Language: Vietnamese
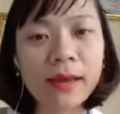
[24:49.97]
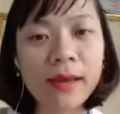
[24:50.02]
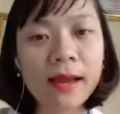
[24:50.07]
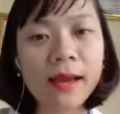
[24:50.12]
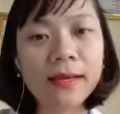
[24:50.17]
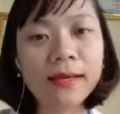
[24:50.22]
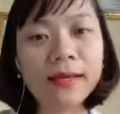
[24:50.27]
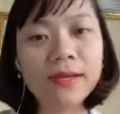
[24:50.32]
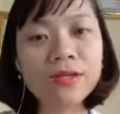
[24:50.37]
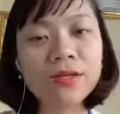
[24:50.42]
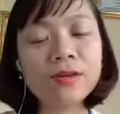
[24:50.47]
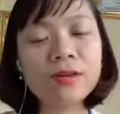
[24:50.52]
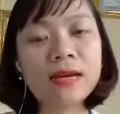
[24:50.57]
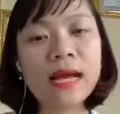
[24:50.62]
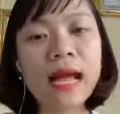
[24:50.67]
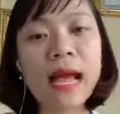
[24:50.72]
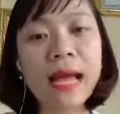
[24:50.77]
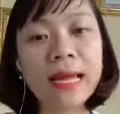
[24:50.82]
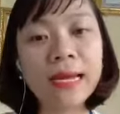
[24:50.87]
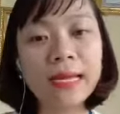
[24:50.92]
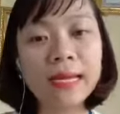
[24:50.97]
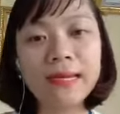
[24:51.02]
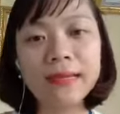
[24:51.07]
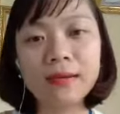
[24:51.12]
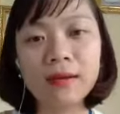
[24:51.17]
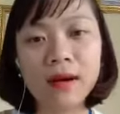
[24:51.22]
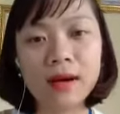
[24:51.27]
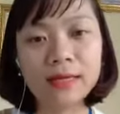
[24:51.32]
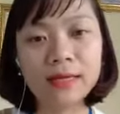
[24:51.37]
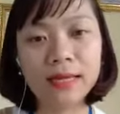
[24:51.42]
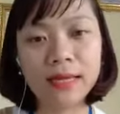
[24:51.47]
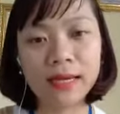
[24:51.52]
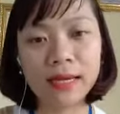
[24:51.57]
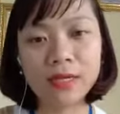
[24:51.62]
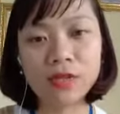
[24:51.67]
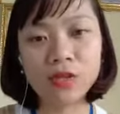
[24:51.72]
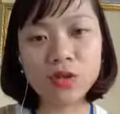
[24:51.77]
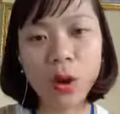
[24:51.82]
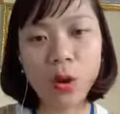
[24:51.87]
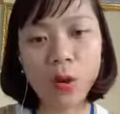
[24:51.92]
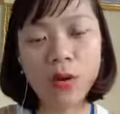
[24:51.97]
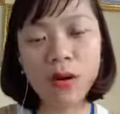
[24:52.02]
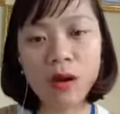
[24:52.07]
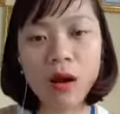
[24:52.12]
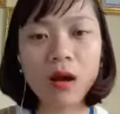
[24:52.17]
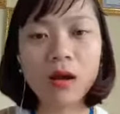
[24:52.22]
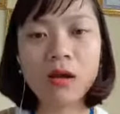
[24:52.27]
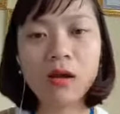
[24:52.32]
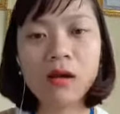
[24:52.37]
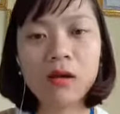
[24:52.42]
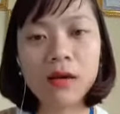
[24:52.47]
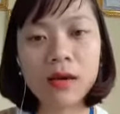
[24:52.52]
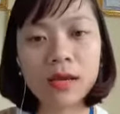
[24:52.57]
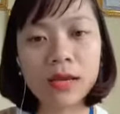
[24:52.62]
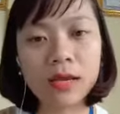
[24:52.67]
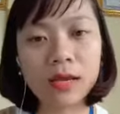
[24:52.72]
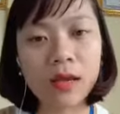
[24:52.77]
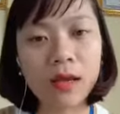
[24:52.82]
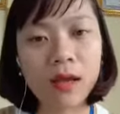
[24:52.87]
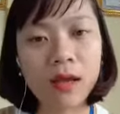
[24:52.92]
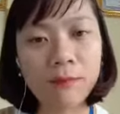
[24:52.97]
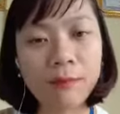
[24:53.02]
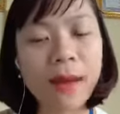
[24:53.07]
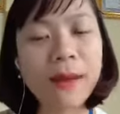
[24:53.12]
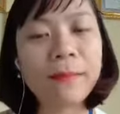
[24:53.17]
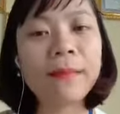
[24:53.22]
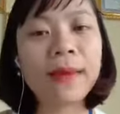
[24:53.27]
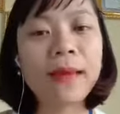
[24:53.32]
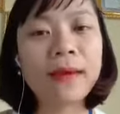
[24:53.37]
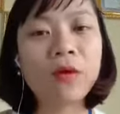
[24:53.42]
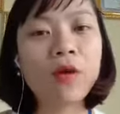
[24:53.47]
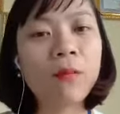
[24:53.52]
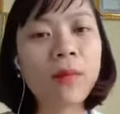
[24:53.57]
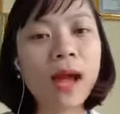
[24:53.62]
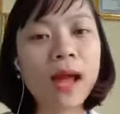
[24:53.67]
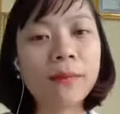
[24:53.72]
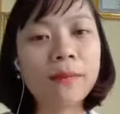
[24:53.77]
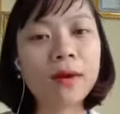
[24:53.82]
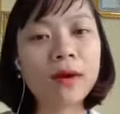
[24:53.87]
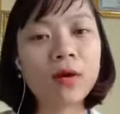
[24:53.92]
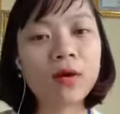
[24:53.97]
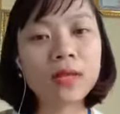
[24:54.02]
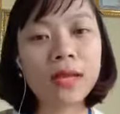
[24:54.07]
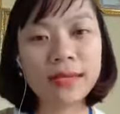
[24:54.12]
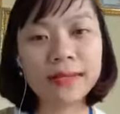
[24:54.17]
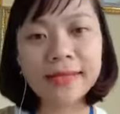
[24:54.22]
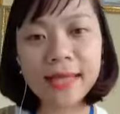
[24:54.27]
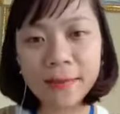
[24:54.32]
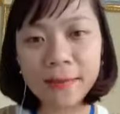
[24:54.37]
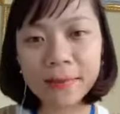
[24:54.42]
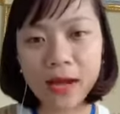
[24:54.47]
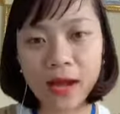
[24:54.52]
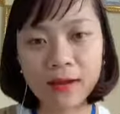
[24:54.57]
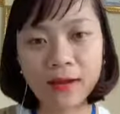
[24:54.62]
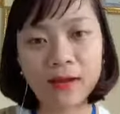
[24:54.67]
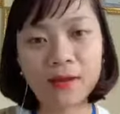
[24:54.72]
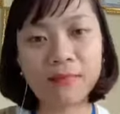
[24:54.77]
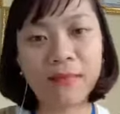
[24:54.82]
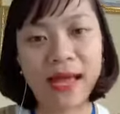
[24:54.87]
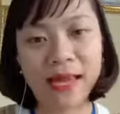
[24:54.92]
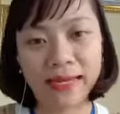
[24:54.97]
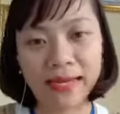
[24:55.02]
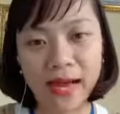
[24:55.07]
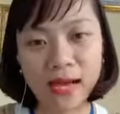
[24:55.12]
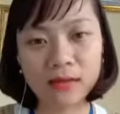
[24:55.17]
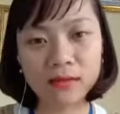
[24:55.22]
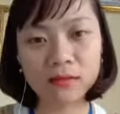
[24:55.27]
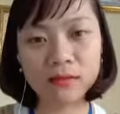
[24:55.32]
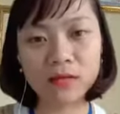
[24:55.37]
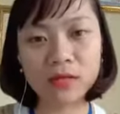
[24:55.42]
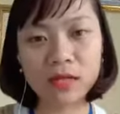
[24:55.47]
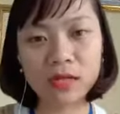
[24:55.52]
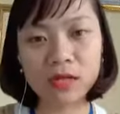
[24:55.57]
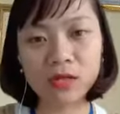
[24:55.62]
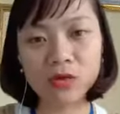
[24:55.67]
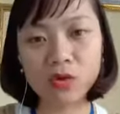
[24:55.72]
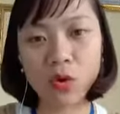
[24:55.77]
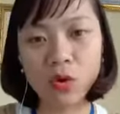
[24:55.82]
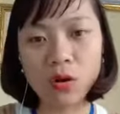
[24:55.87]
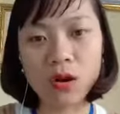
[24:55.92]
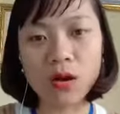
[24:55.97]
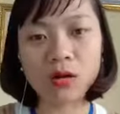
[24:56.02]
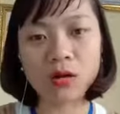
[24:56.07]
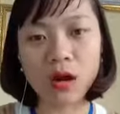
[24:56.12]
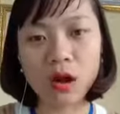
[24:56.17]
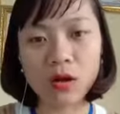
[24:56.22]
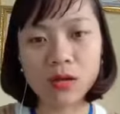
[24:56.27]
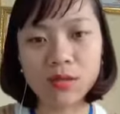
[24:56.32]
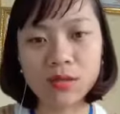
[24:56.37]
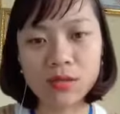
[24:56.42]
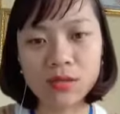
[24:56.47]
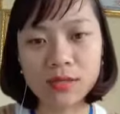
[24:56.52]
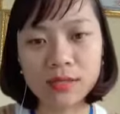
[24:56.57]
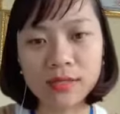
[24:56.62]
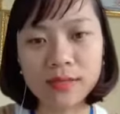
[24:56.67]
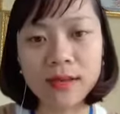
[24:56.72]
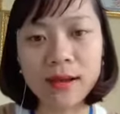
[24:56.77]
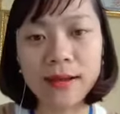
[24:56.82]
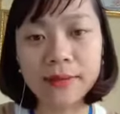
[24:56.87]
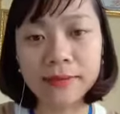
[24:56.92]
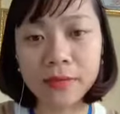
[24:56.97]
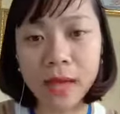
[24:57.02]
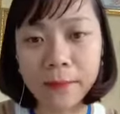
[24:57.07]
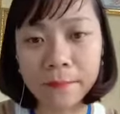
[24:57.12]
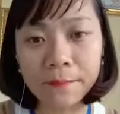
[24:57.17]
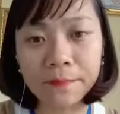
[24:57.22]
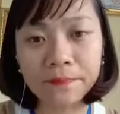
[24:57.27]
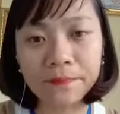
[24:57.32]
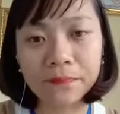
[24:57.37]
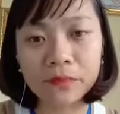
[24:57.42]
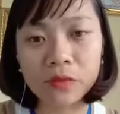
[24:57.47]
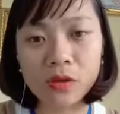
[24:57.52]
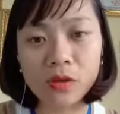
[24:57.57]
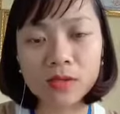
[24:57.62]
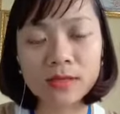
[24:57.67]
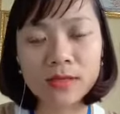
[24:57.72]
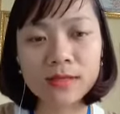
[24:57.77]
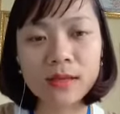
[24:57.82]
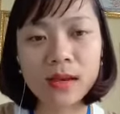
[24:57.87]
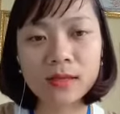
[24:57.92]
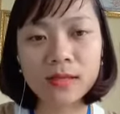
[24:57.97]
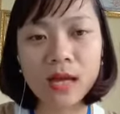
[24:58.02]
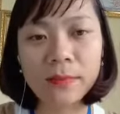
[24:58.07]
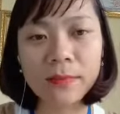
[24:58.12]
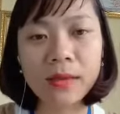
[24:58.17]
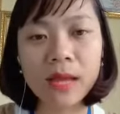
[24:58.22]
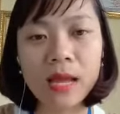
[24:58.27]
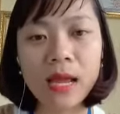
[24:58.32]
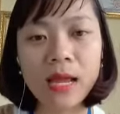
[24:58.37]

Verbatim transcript: hay là chưa được 2.000 người, thì cái số lượng người bạn bè của bạn mà có thể tiếp cận được bài đăng thì cái số lượng đó thì nó sẽ rất là thấp.